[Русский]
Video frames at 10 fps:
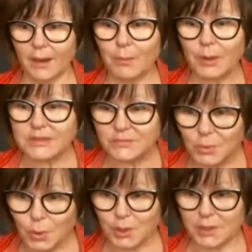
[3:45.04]

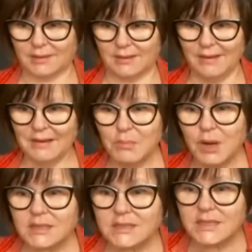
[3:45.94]
позволено,
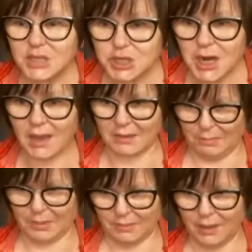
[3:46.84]
мы разрешаем,
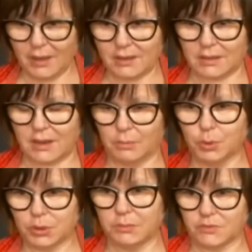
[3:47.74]
понимаете, как
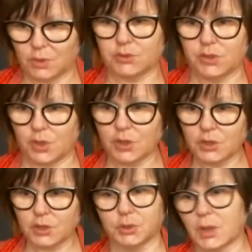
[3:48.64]
будто бы взрослый человек
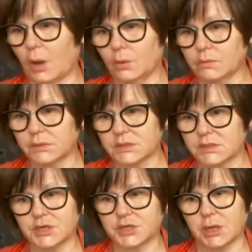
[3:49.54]
ждет какого-то
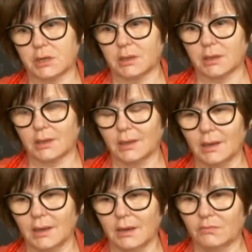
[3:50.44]
разрешения.
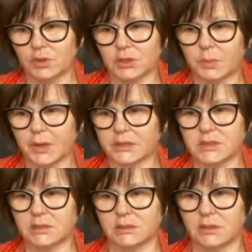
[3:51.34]
Вот это
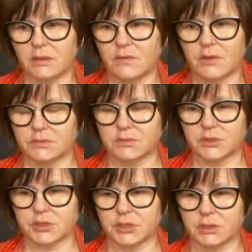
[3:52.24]
поразительная вещь
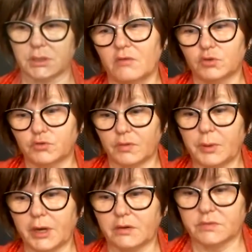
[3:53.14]
совершенно. Вот в
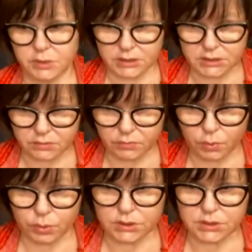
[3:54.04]
апреле 2018
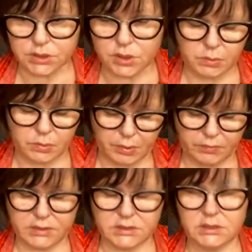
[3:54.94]
года сейчас мы
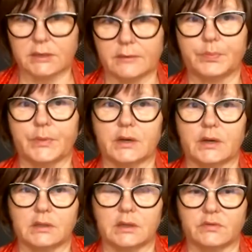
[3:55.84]
проводили, э,
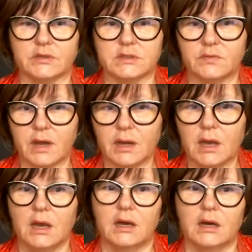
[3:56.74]
когда фестиваль,
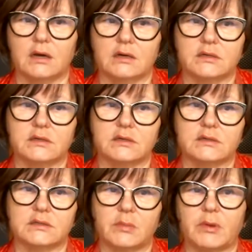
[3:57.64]
э,
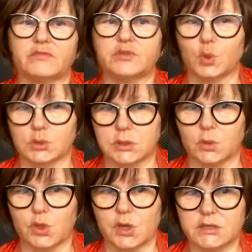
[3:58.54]
самая взрослая
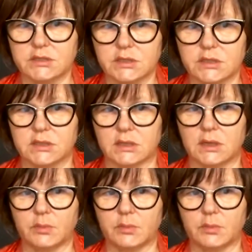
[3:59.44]
участница, ей было